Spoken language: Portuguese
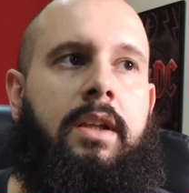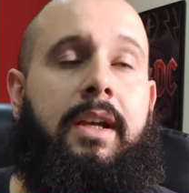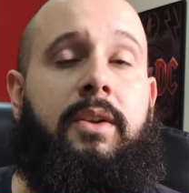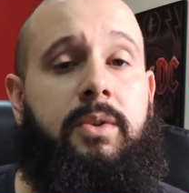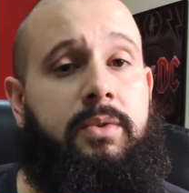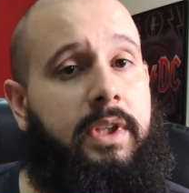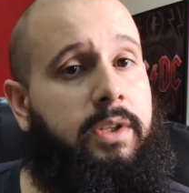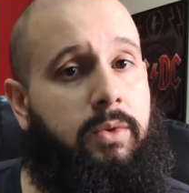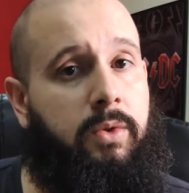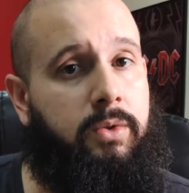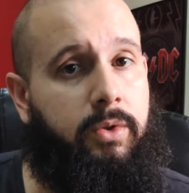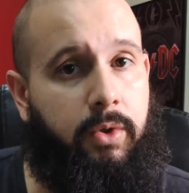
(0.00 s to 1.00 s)
eu não tenho
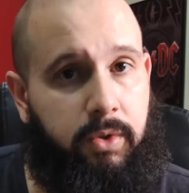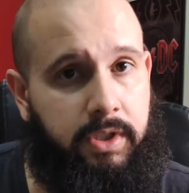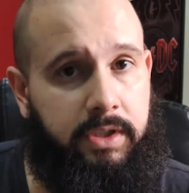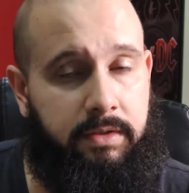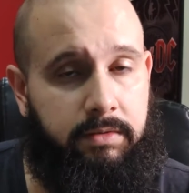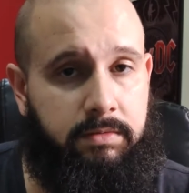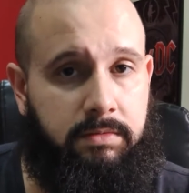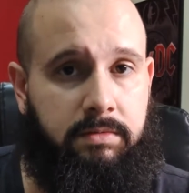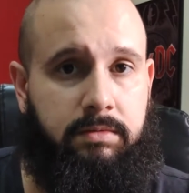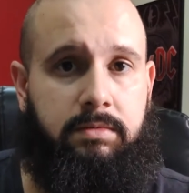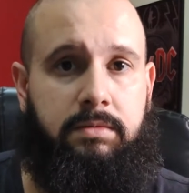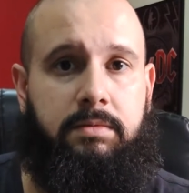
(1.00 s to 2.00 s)
controle,
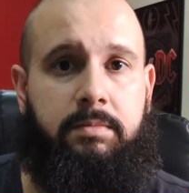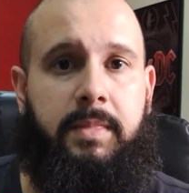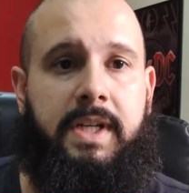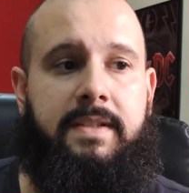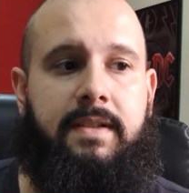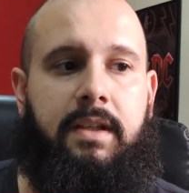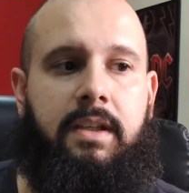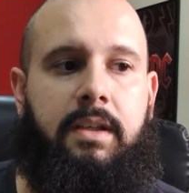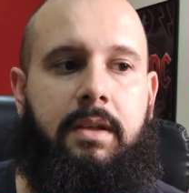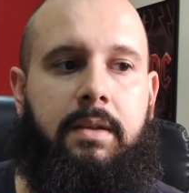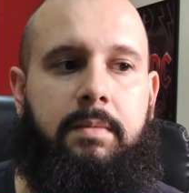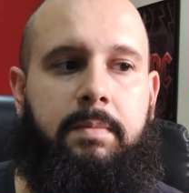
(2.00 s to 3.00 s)
mas
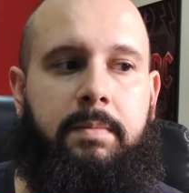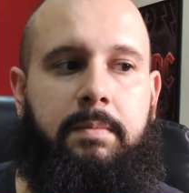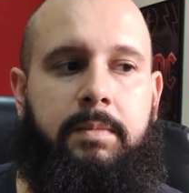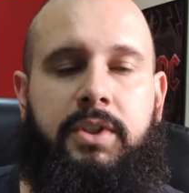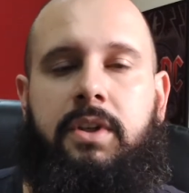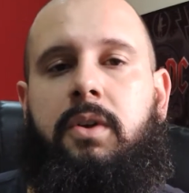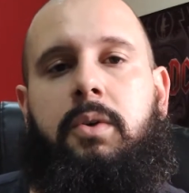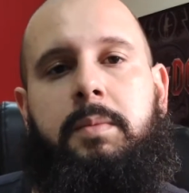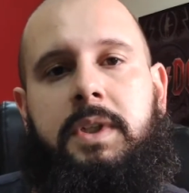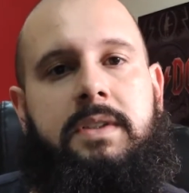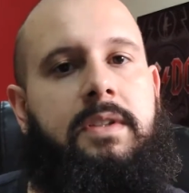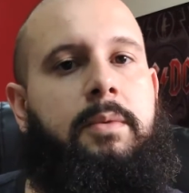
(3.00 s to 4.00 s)
que me gerou
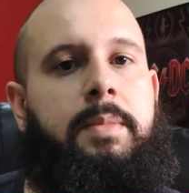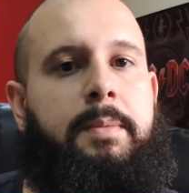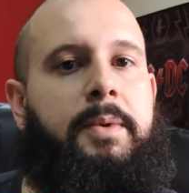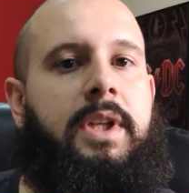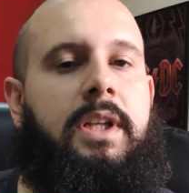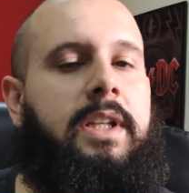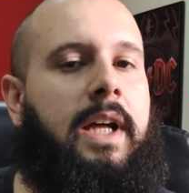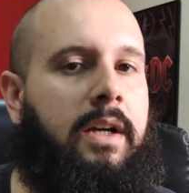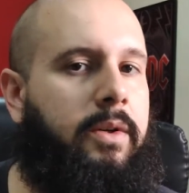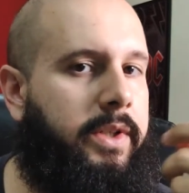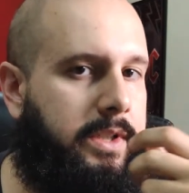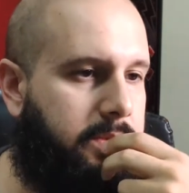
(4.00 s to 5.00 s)
uma lição para poder lidar
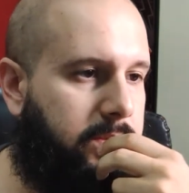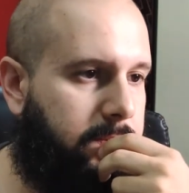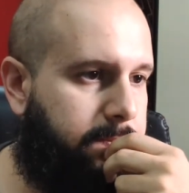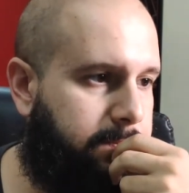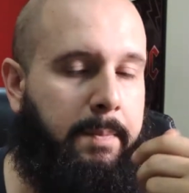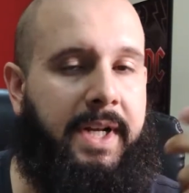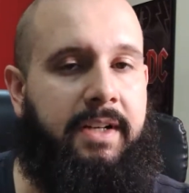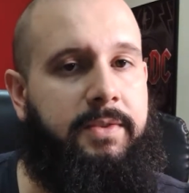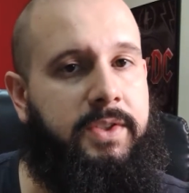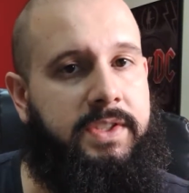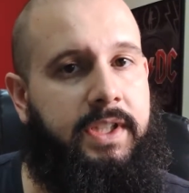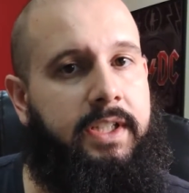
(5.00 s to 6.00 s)
com isso. Para
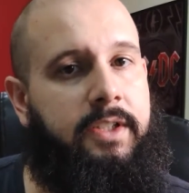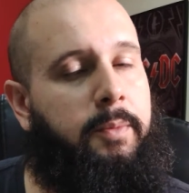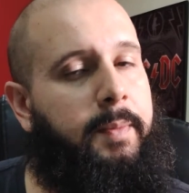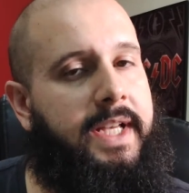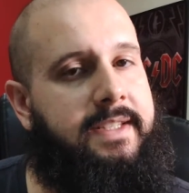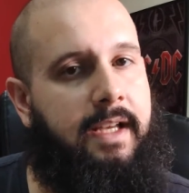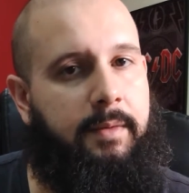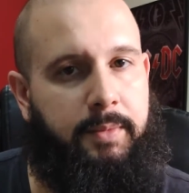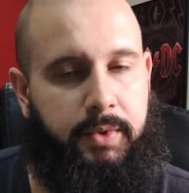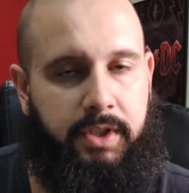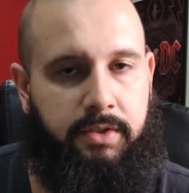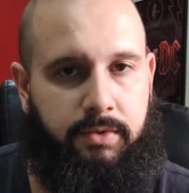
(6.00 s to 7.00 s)
você não passar
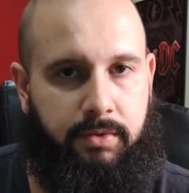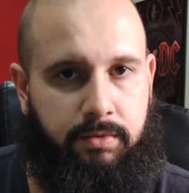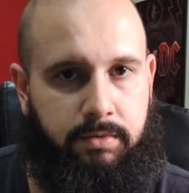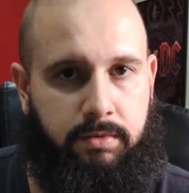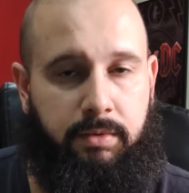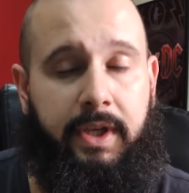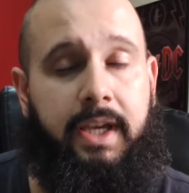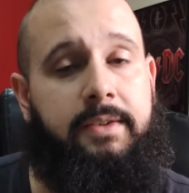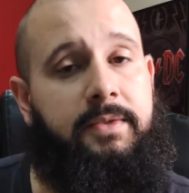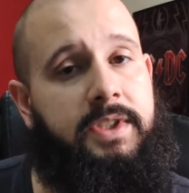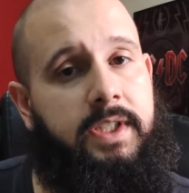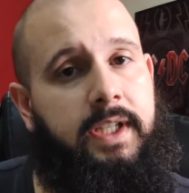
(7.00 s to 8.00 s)
por isso, o que, que
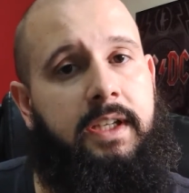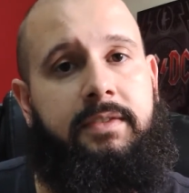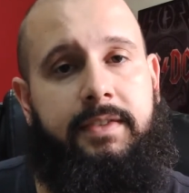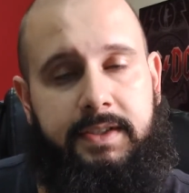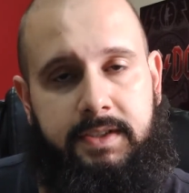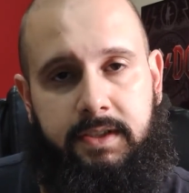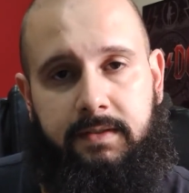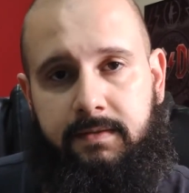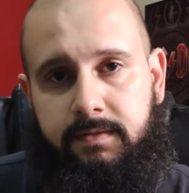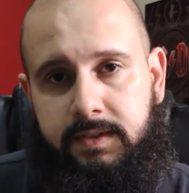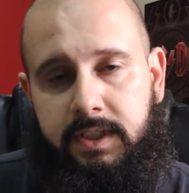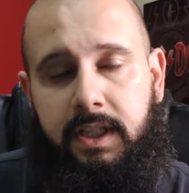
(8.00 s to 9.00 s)
você tem que fazer?
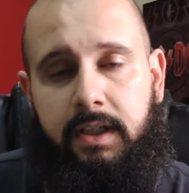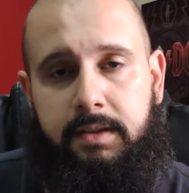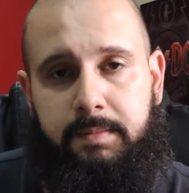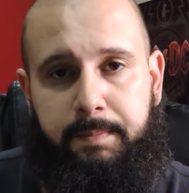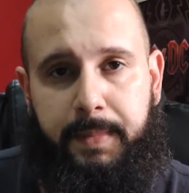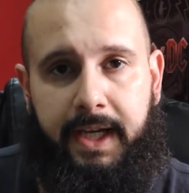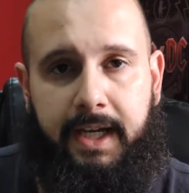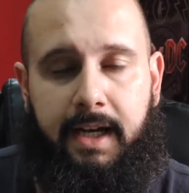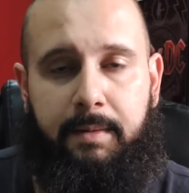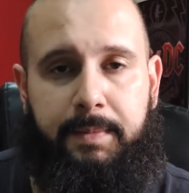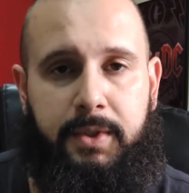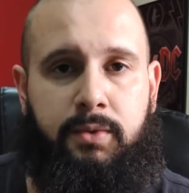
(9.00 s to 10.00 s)
Você tem que
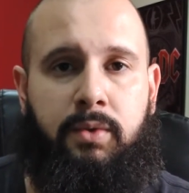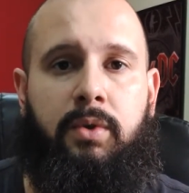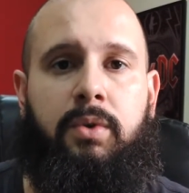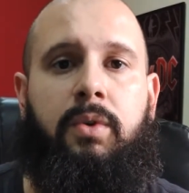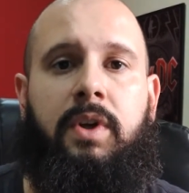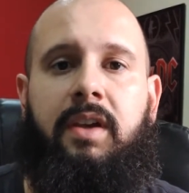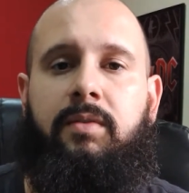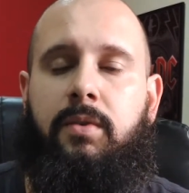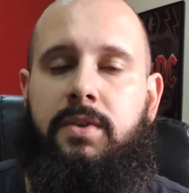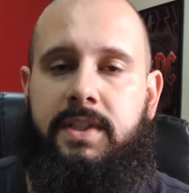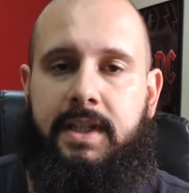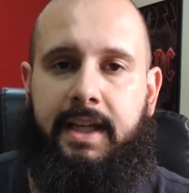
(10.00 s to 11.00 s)
pegar a pessoa com quem
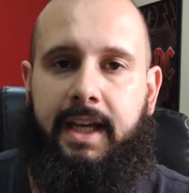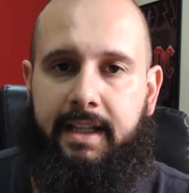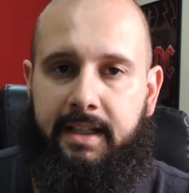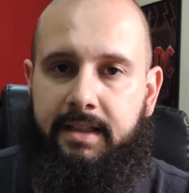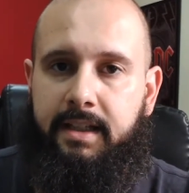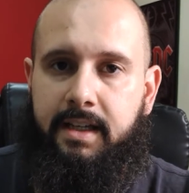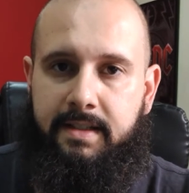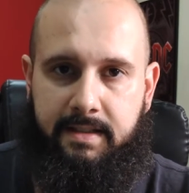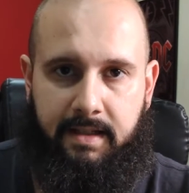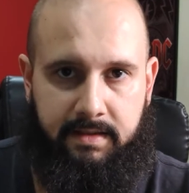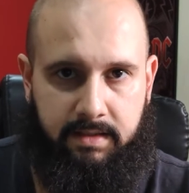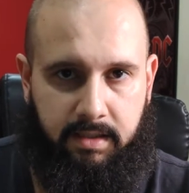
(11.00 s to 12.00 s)
você quer ter
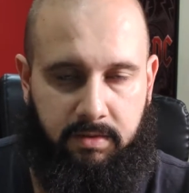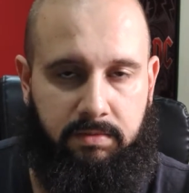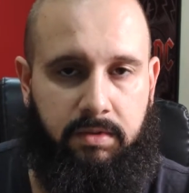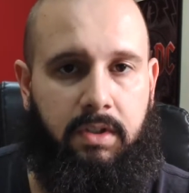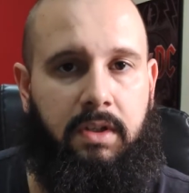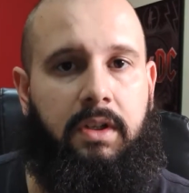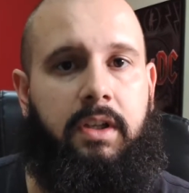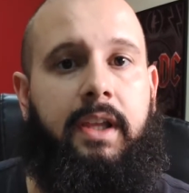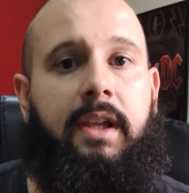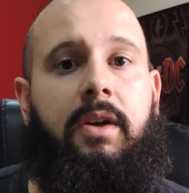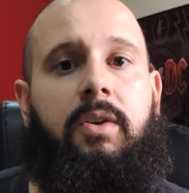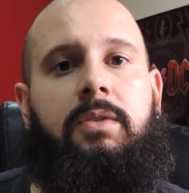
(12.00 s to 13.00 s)
sessão
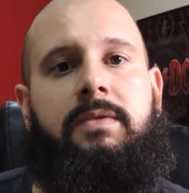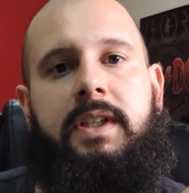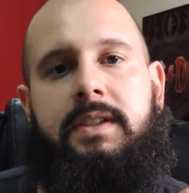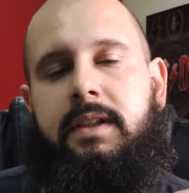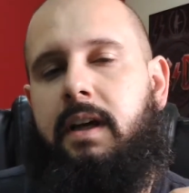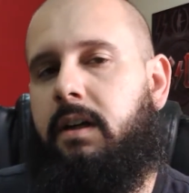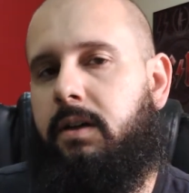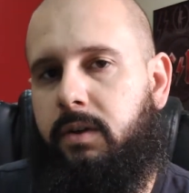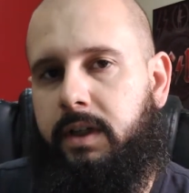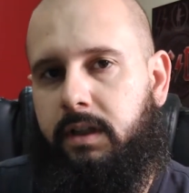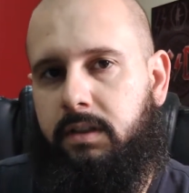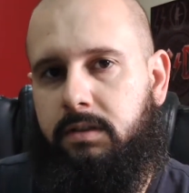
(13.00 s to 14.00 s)
e conversar
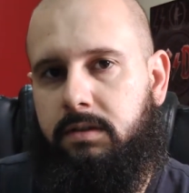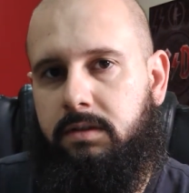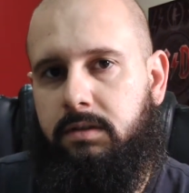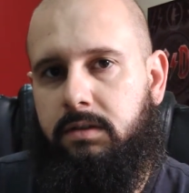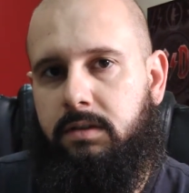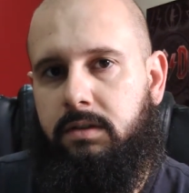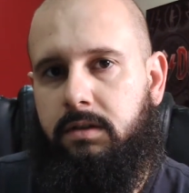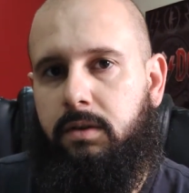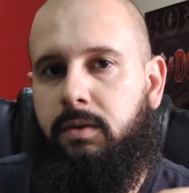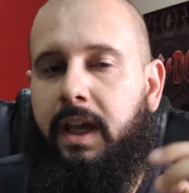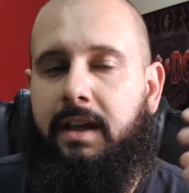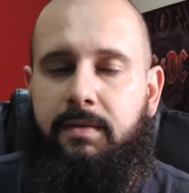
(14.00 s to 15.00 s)
com ela.
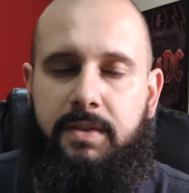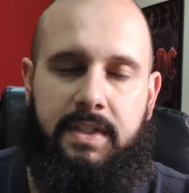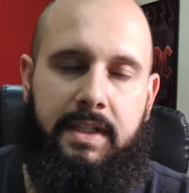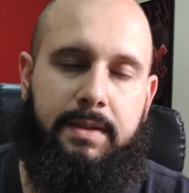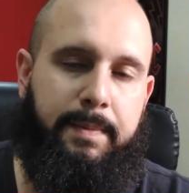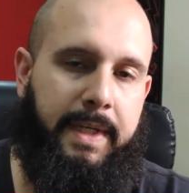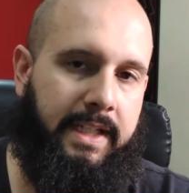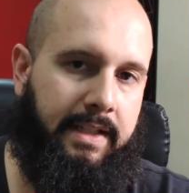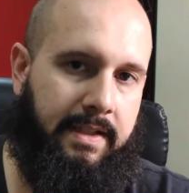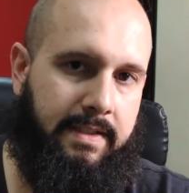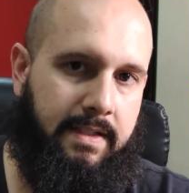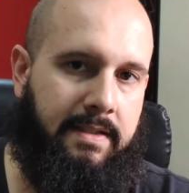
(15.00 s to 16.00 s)
O que, que você espera
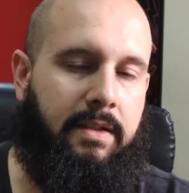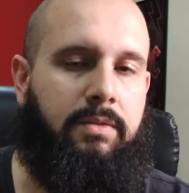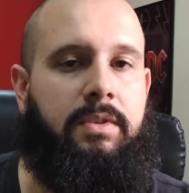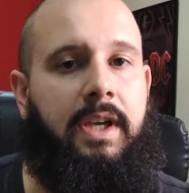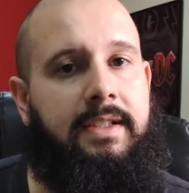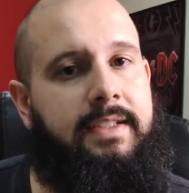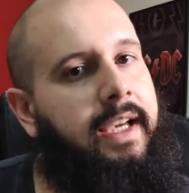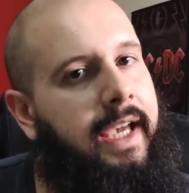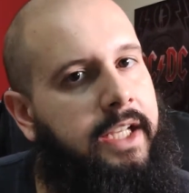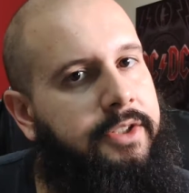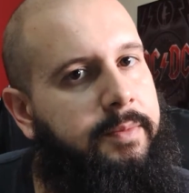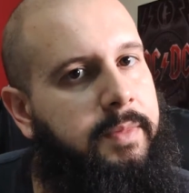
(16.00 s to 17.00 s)
da sessão? O que, que você
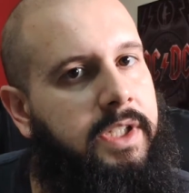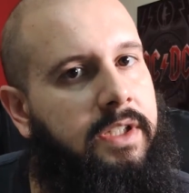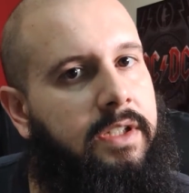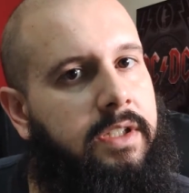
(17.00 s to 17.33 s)
quer de mim?